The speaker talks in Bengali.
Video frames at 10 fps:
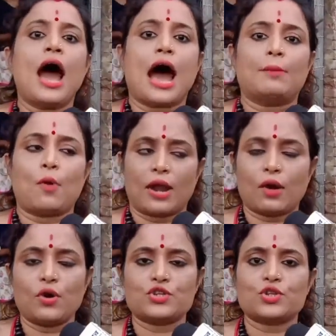আর বলা
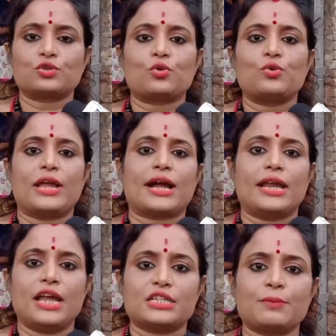হয়েছিল তরুণ এখানে
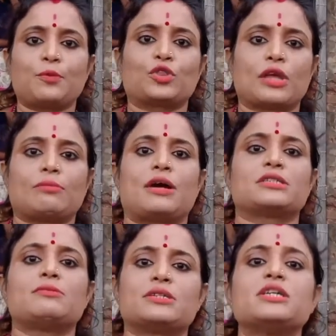এসে প্রত্যেক
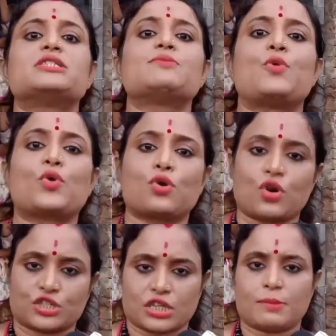মাসে মাসে এসে বউকে
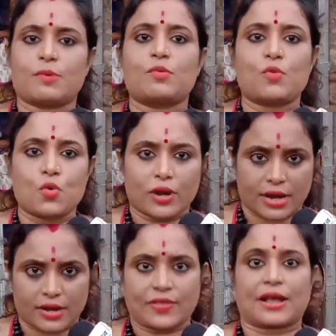খরচা দেবে এবং বউকে
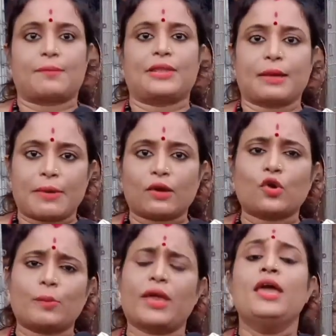এখানে দেখভাল
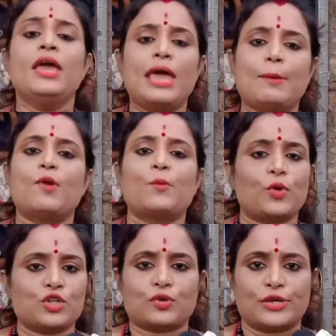করবে এবং
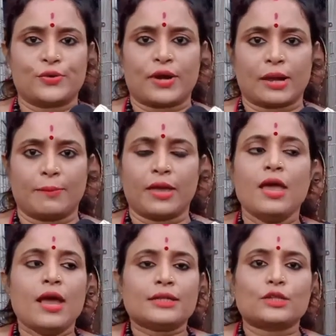ফোনে যোগাযোগ রাখবে
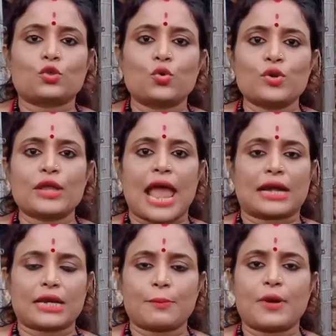তা তরুণ
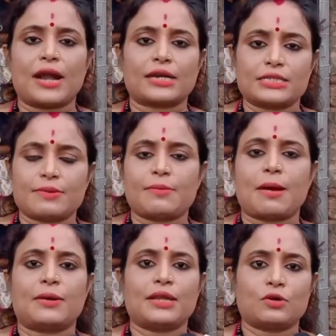একটার পর একটা যেভাবে
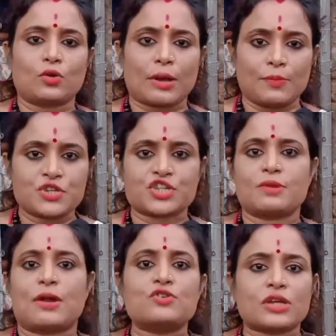আমাদের গোটা বিশ্বের
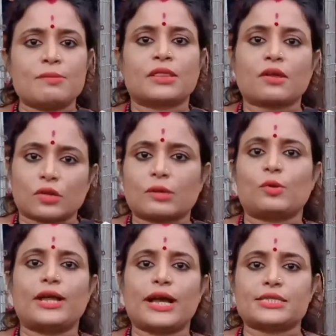মানুষকে মিথ্যা কথা
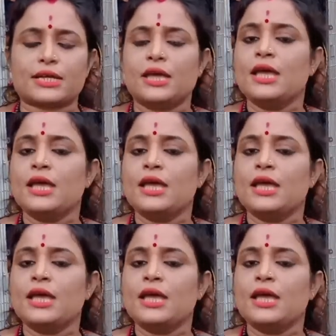বলে গেছে